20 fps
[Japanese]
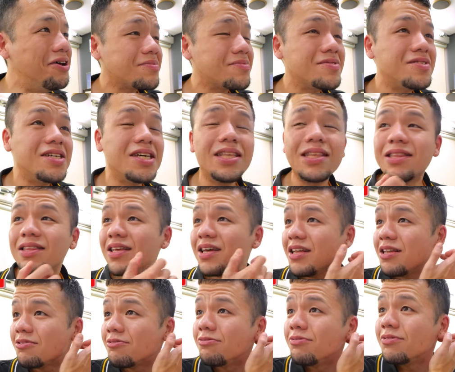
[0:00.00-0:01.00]
絶
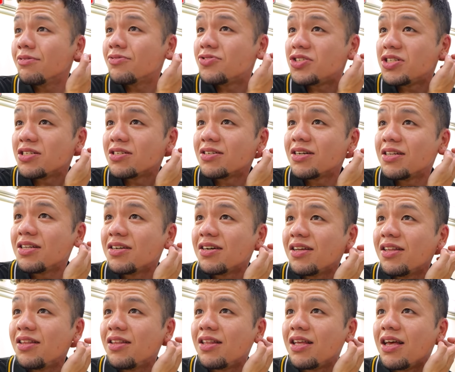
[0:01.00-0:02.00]
対に今度実家に
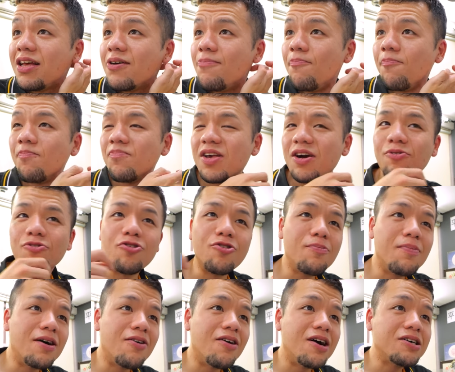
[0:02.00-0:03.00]
帰って、いや、こ
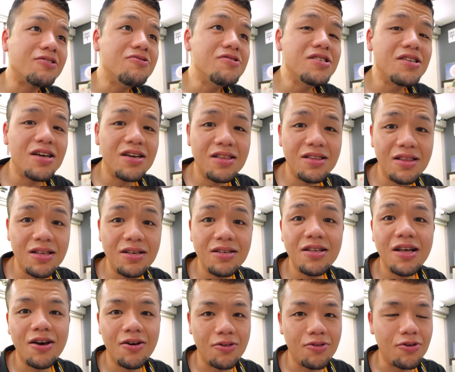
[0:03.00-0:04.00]
の前和久井さん行ってき
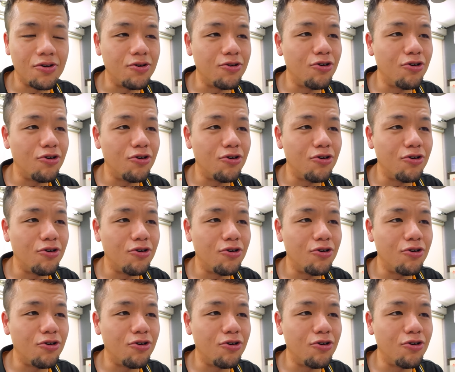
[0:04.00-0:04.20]
たよと、